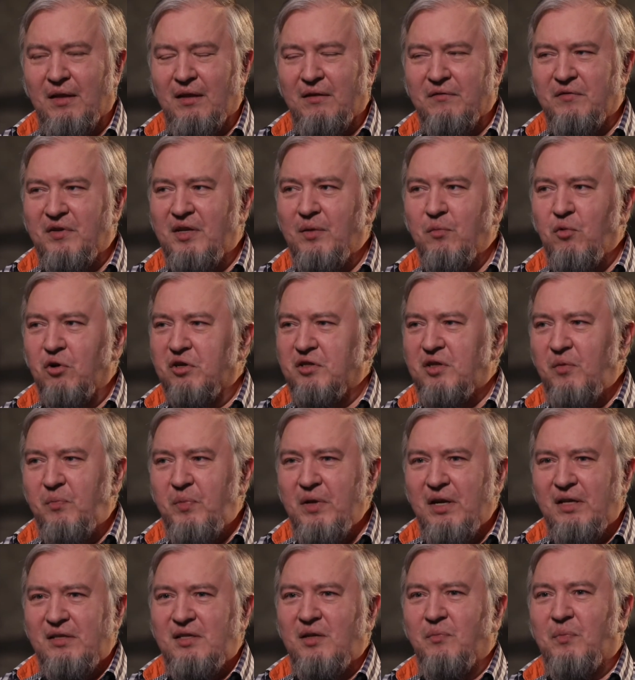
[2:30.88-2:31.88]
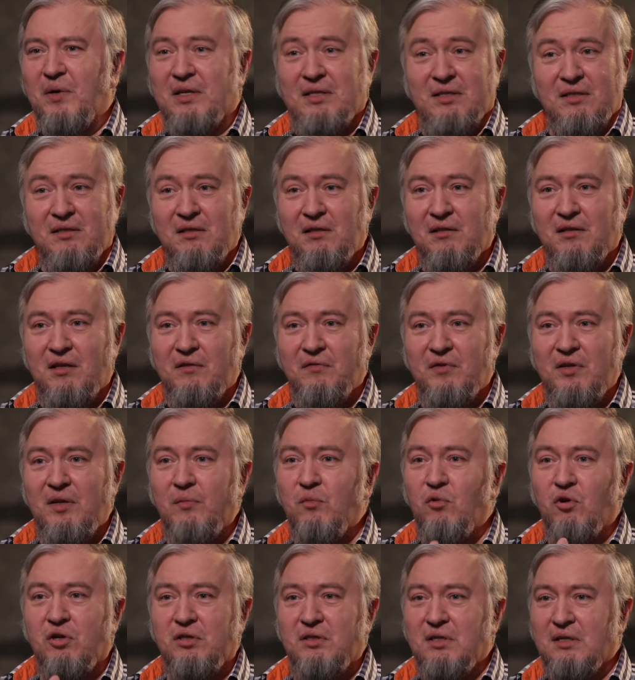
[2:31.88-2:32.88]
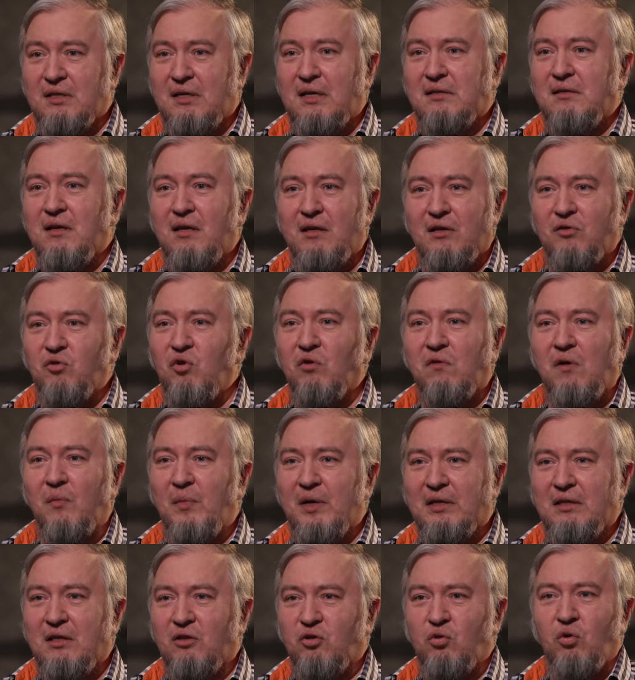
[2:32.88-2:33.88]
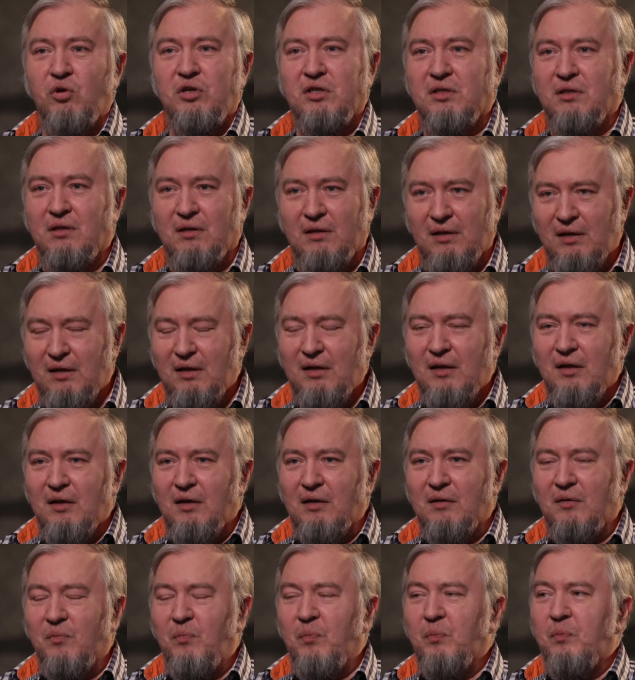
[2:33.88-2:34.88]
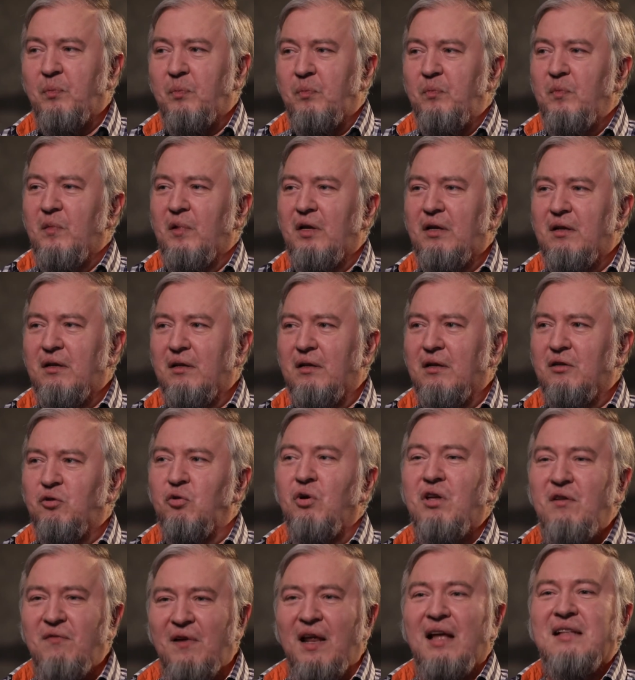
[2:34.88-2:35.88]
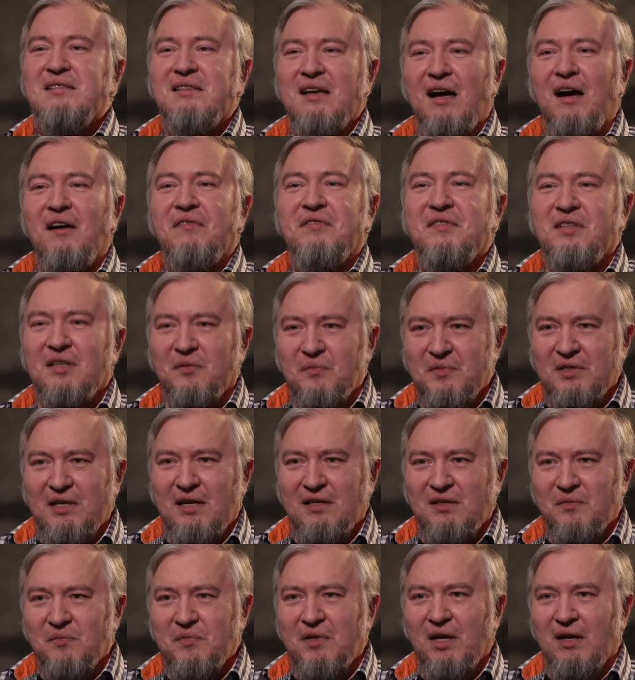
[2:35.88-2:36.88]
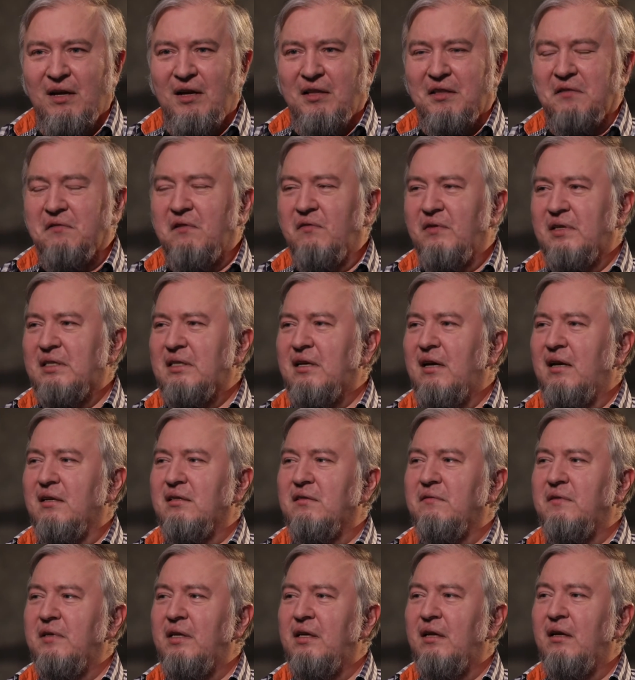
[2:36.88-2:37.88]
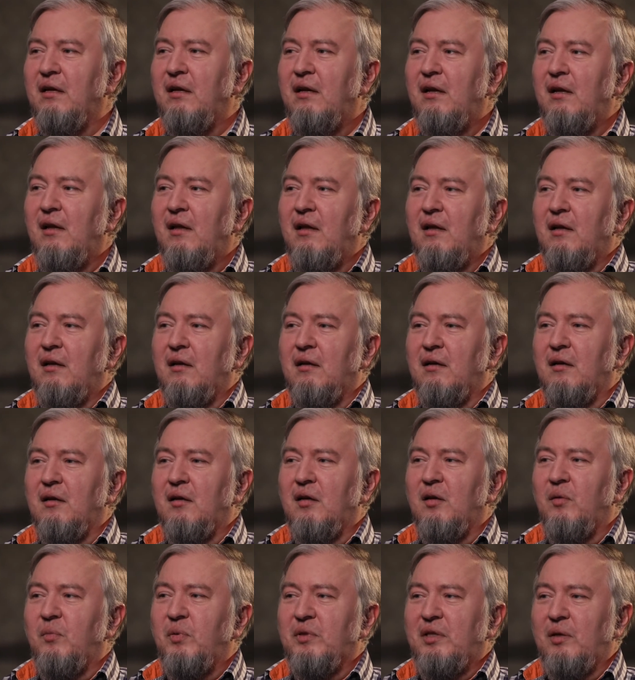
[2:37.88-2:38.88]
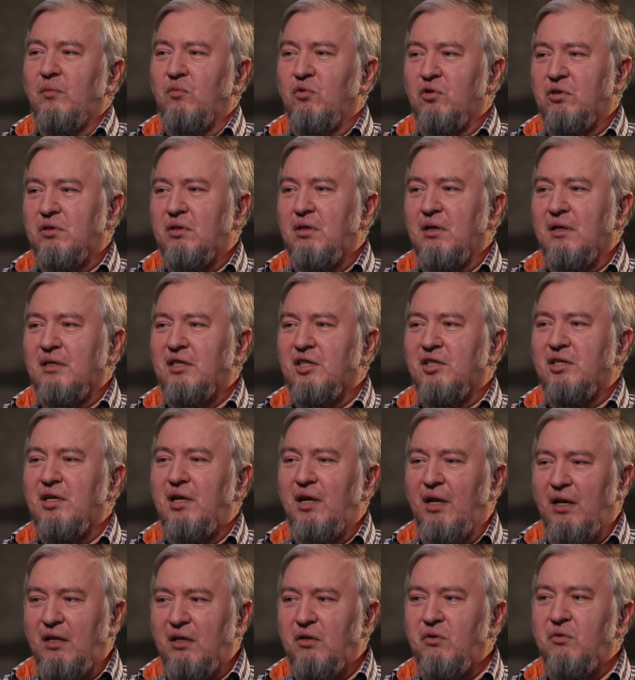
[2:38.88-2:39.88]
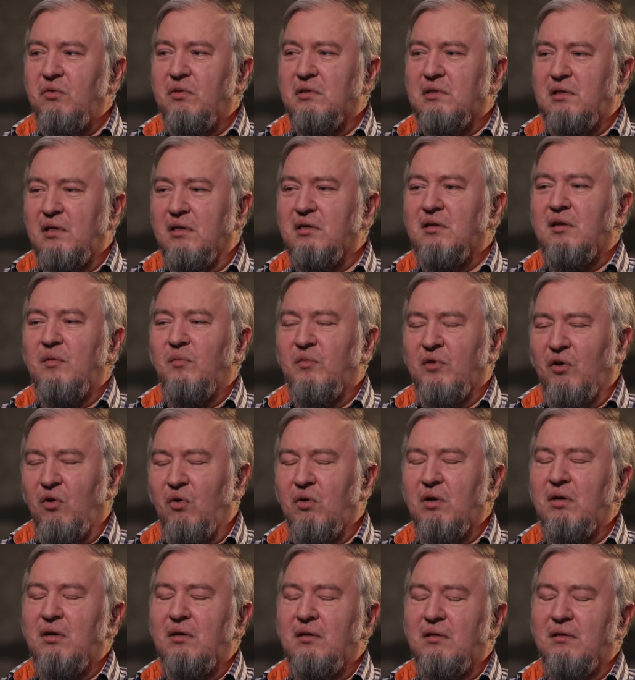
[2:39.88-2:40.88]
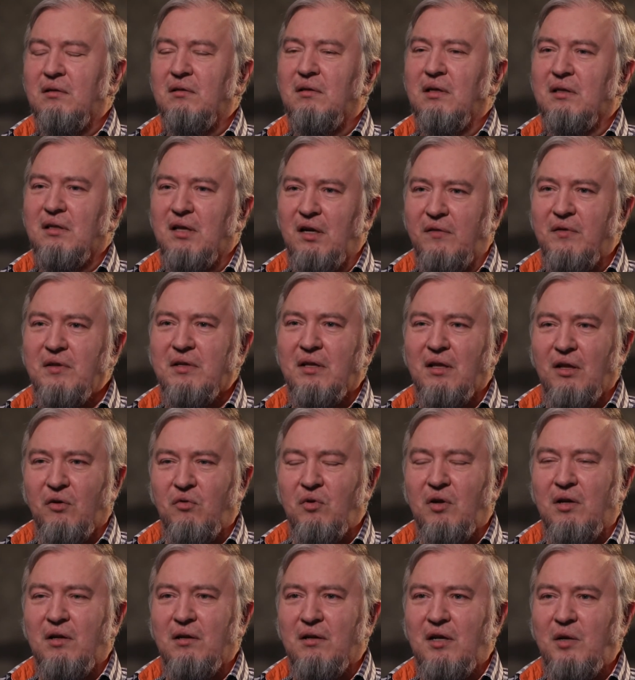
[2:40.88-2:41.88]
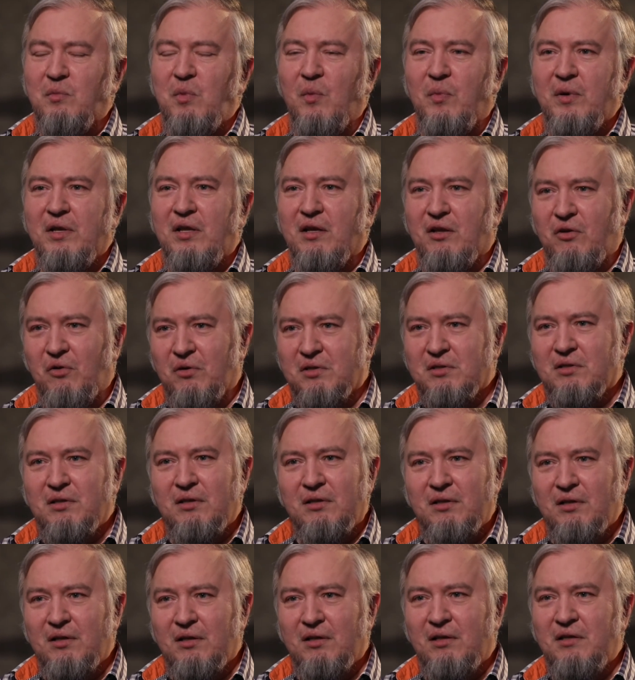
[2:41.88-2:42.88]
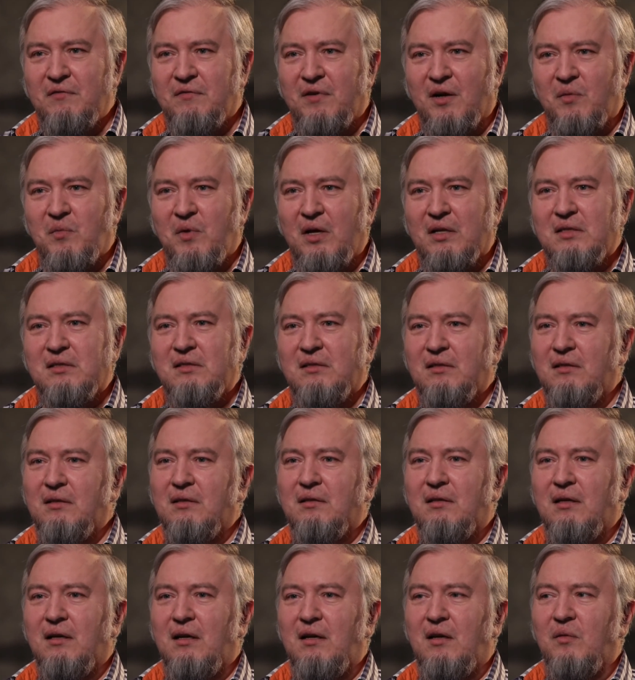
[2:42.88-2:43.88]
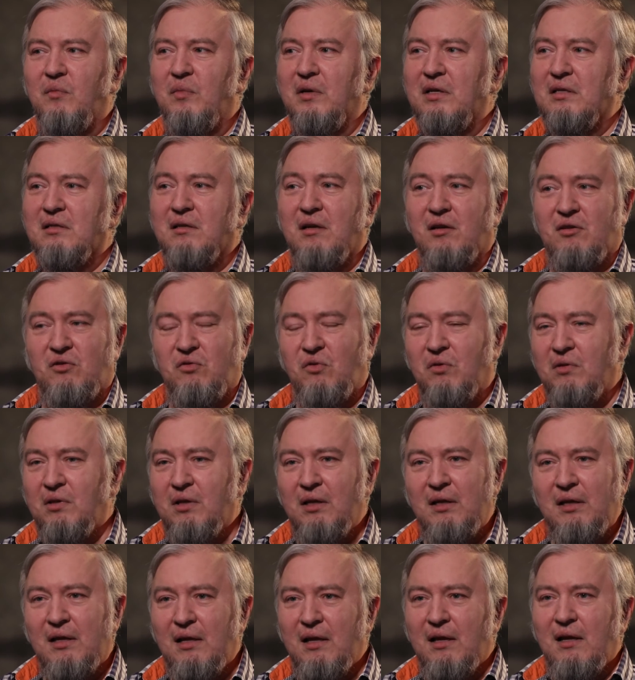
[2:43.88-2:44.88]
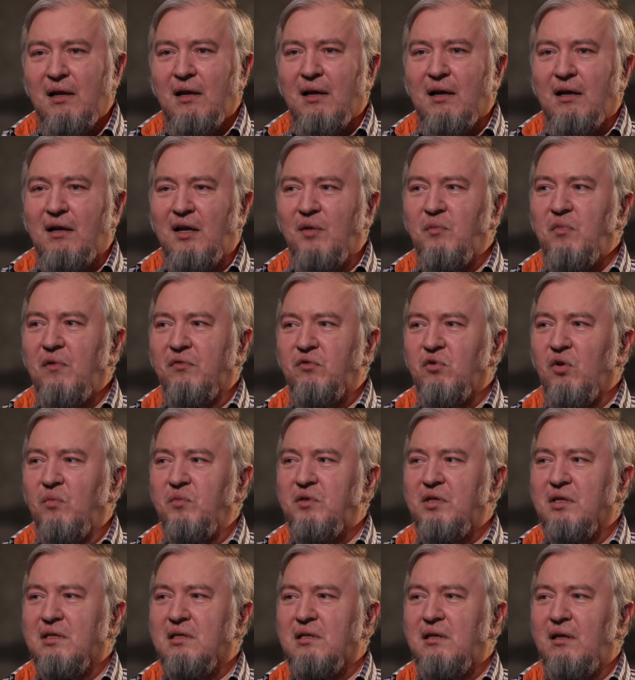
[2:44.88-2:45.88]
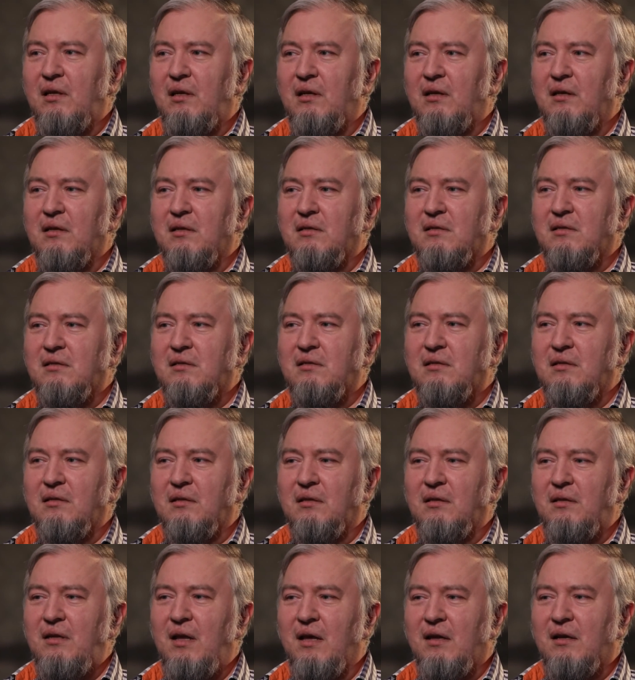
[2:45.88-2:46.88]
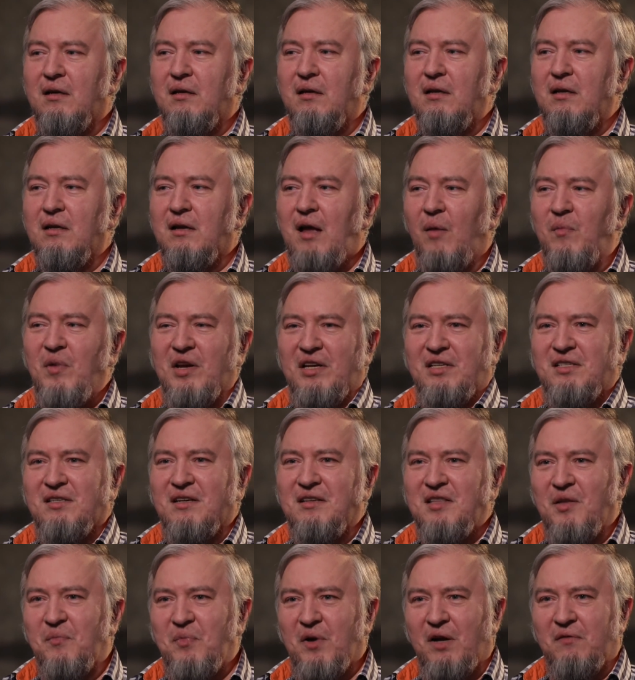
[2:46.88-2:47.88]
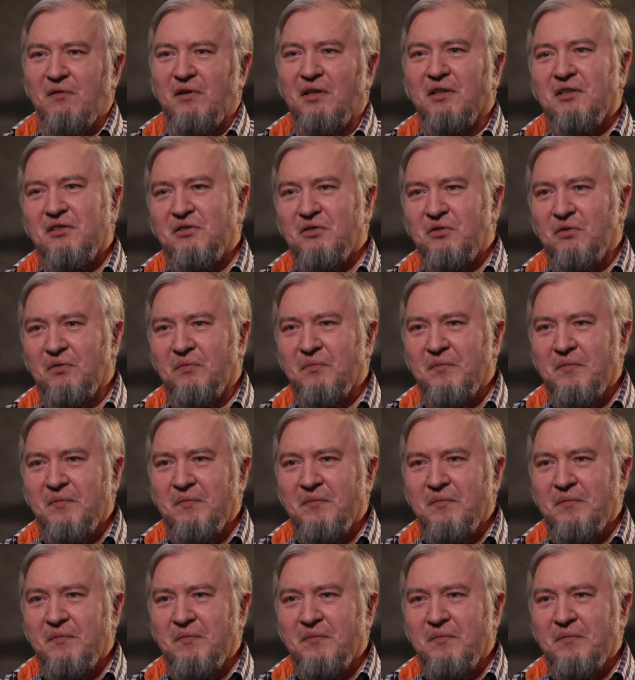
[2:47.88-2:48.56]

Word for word: Вы не можете перейти по ссылке, вы не можете сказать, кто вам это точно э, кто является автором, скажем так, этого высказывания, э, потому что, к сожалению, слишком много откровенно такой либо паникерской информации, да, либо искаженной, либо в том числе с некой коммерческой направленностью.